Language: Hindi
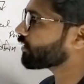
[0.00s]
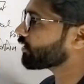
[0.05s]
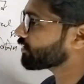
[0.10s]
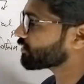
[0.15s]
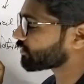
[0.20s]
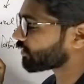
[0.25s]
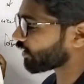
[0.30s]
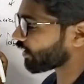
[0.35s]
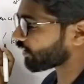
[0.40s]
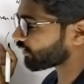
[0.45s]
कि
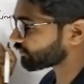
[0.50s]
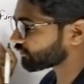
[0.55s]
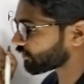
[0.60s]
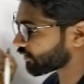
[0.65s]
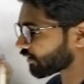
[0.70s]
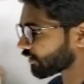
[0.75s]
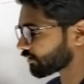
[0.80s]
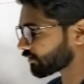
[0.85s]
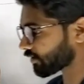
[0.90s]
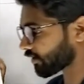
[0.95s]
इसके
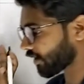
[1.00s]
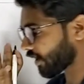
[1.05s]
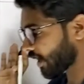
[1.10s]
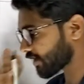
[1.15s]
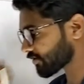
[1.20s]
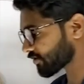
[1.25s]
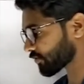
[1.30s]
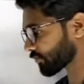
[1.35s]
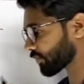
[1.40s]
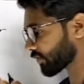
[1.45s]
अंतर्गत
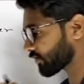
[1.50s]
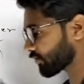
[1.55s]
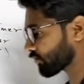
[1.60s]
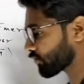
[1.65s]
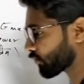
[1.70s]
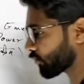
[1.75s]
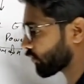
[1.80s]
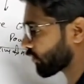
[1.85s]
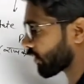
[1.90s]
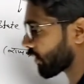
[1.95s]
राष्ट्रपति
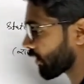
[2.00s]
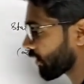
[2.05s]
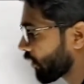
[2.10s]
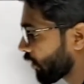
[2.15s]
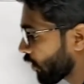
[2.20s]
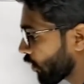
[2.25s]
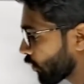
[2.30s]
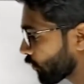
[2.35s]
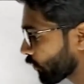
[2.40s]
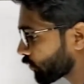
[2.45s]
जो होगा
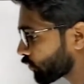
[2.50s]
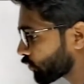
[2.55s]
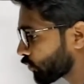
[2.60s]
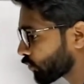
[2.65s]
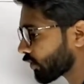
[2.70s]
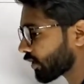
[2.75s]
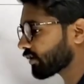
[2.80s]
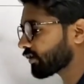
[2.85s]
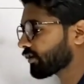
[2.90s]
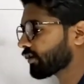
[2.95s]
वो
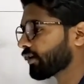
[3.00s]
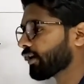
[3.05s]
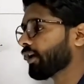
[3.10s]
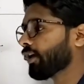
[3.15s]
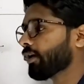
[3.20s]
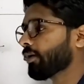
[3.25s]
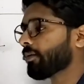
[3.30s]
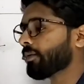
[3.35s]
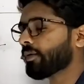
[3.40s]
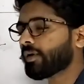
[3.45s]
तुरंत
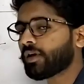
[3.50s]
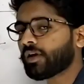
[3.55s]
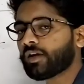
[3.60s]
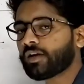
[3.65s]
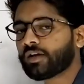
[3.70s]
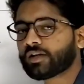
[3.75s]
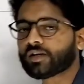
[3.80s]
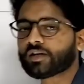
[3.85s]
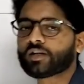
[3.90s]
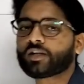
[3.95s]

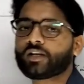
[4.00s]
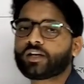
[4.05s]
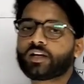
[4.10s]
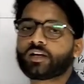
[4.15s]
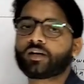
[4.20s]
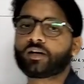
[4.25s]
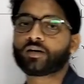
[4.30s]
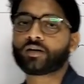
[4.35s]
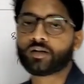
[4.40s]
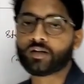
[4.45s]
निर्णय
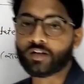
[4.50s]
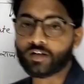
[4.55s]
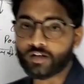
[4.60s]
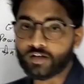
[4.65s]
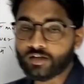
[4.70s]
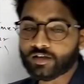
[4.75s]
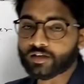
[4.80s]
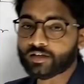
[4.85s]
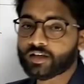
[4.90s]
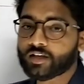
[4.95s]
लेगा
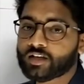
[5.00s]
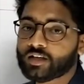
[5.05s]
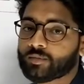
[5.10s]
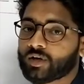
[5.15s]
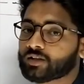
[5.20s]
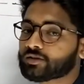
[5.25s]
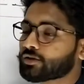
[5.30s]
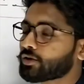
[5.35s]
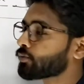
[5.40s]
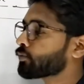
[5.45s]
निर्णय की
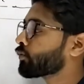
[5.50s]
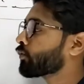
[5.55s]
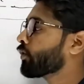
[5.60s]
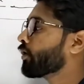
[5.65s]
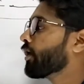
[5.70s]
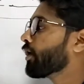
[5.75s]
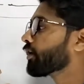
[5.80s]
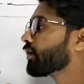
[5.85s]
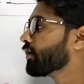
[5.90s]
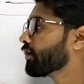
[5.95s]
बात करूं
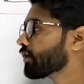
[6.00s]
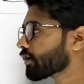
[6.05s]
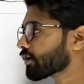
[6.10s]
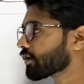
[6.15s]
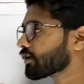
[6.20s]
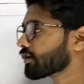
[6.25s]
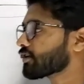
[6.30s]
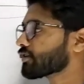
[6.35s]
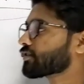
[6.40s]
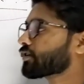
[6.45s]
कि
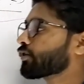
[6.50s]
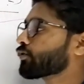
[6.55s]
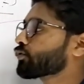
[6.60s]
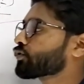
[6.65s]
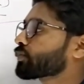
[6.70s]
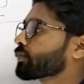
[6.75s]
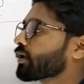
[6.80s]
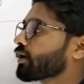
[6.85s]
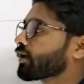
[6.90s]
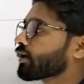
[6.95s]
निर्णय किसके
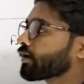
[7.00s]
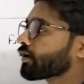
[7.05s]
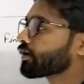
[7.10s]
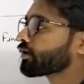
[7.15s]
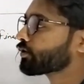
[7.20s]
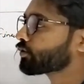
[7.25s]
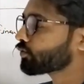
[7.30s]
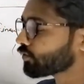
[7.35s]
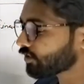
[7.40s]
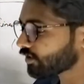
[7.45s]
उसमें लेगा
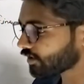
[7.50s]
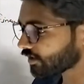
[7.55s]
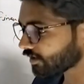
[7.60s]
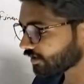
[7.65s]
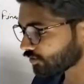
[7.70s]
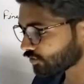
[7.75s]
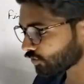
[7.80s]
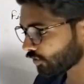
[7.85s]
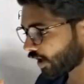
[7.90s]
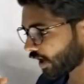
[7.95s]
तो
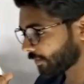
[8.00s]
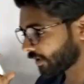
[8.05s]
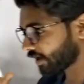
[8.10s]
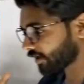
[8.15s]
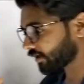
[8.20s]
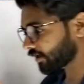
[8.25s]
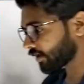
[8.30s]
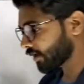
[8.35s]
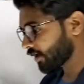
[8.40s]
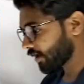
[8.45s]
निर्णय जो
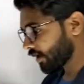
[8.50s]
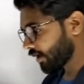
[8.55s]
हमारे